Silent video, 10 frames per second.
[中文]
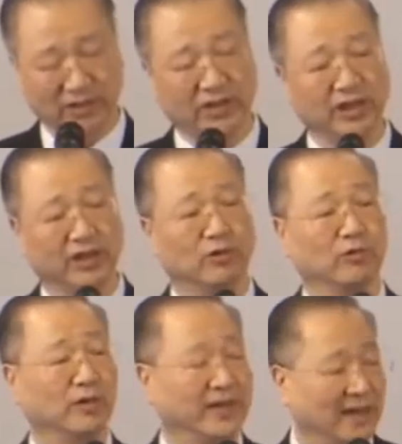你
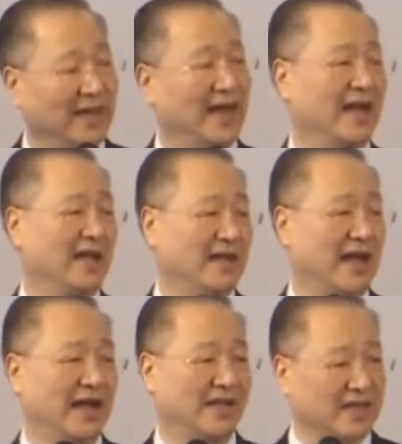努力了
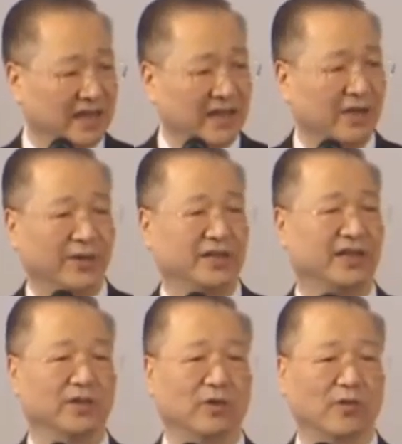啊，你一定会
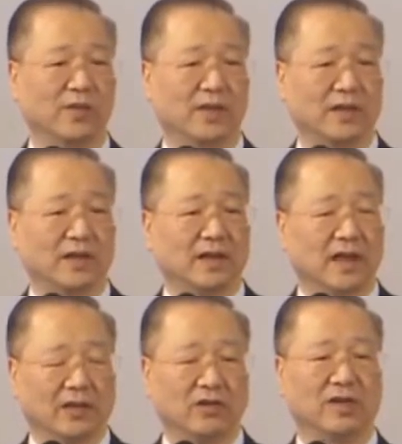成功。
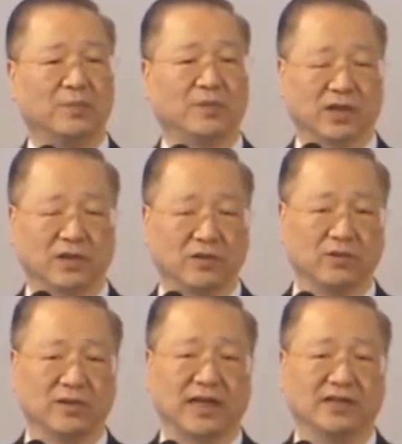很多人不成
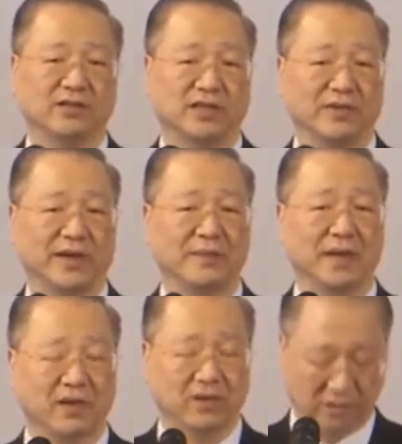功的，就是因为
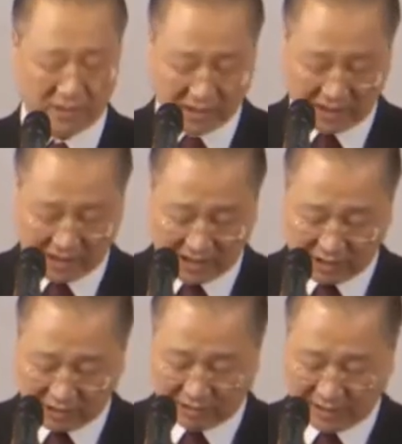没有自己
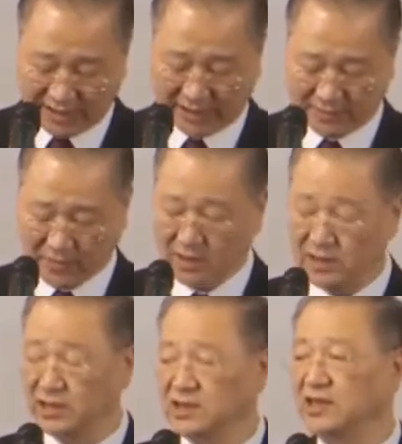努力。
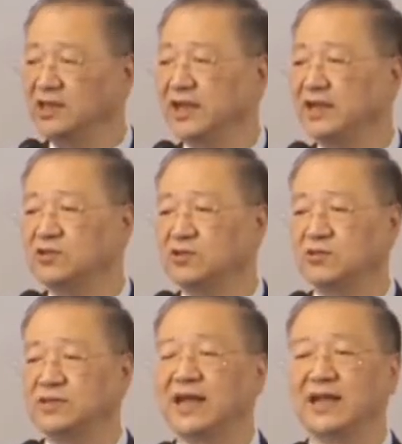你今天
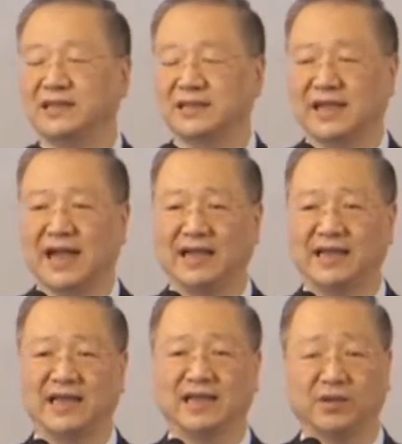种下了善，
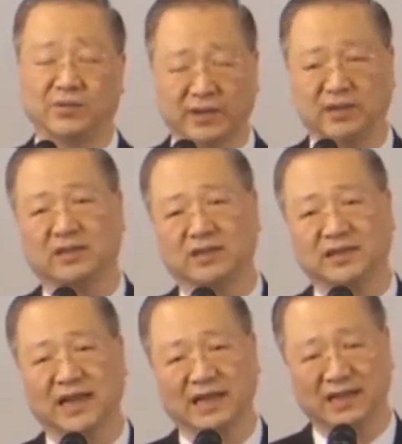你一定会得到
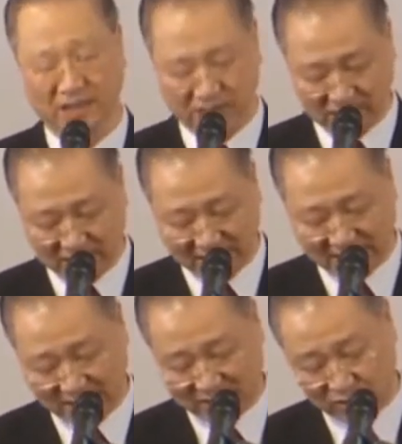善；你今
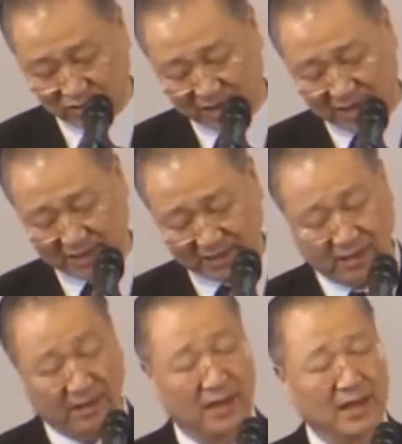天种下了
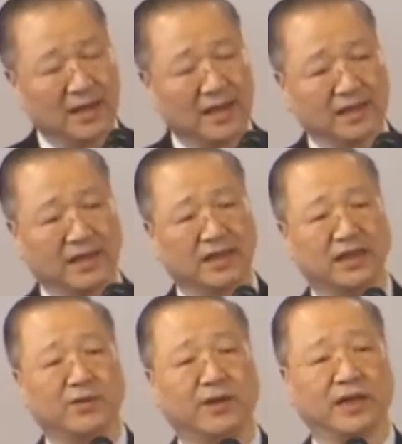恶。你一
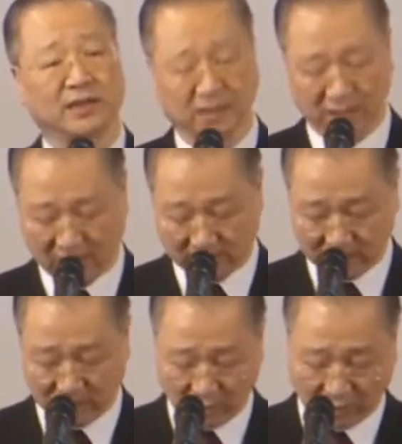定会得到
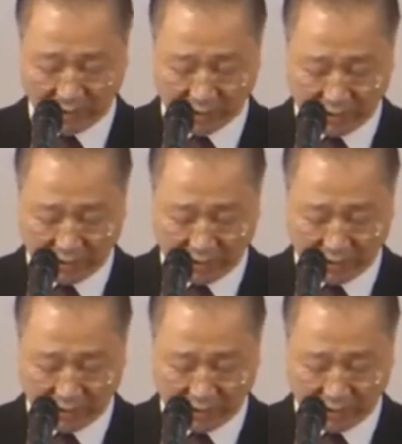恶果，所